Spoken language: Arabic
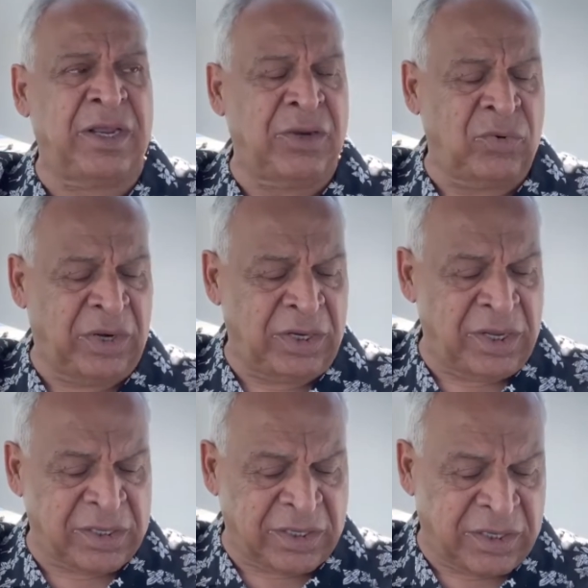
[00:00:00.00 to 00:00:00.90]

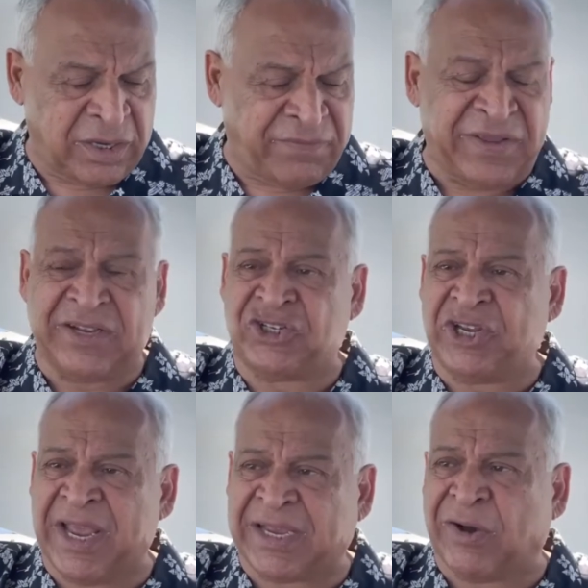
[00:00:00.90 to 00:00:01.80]
وعلاقه فيها
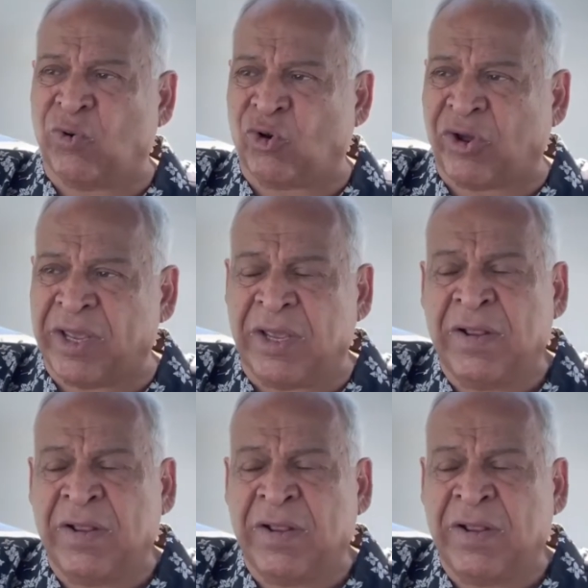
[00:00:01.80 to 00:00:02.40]
شياكه ورقي